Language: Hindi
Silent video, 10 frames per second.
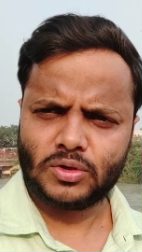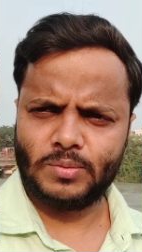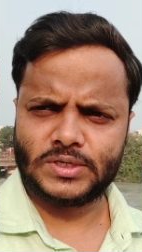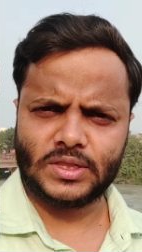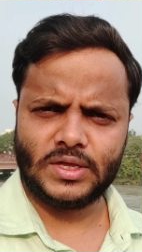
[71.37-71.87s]
तो
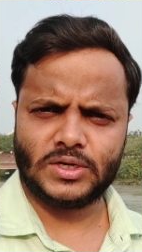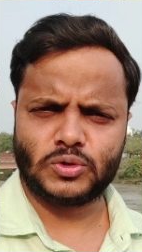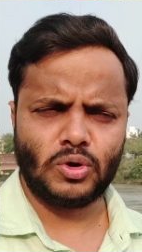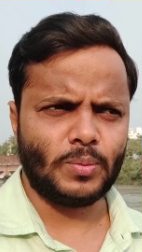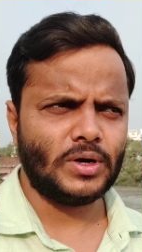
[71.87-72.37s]
अभी चलते हैं
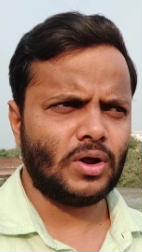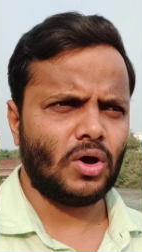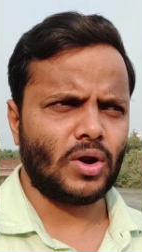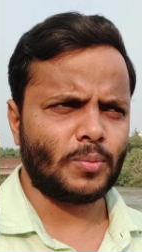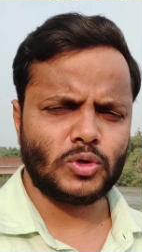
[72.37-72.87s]
ऋषिकुल पर
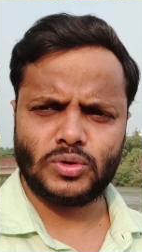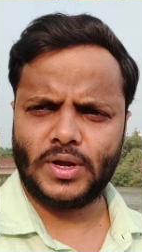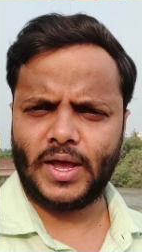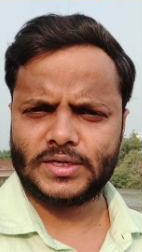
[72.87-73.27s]
और आपको जो है